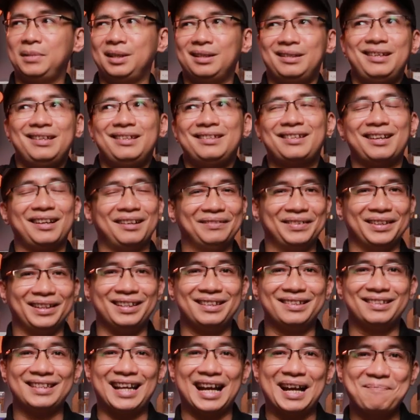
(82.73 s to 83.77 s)
mình nghĩ rằng phải
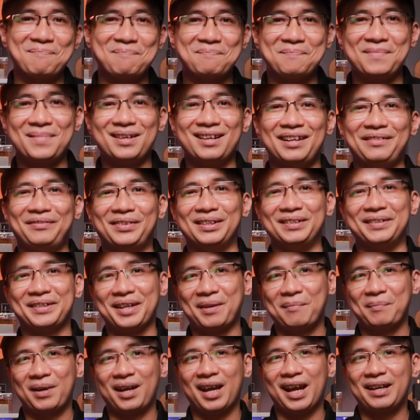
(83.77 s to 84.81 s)
đến tám mươi phần
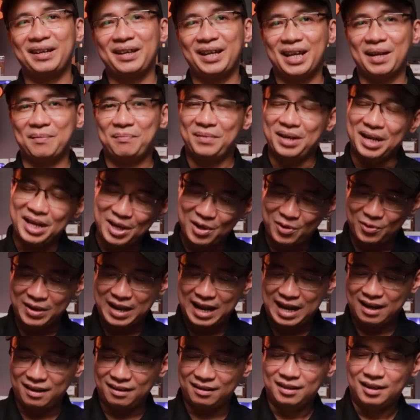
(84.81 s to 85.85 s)
trăm các anh em đều
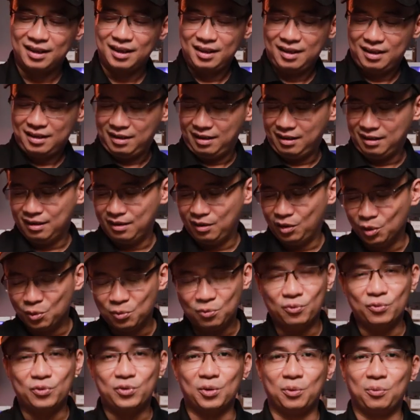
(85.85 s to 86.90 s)
đang uh,
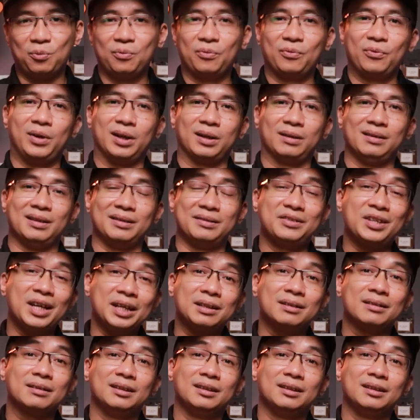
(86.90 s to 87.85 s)
lùng sục hoặc là check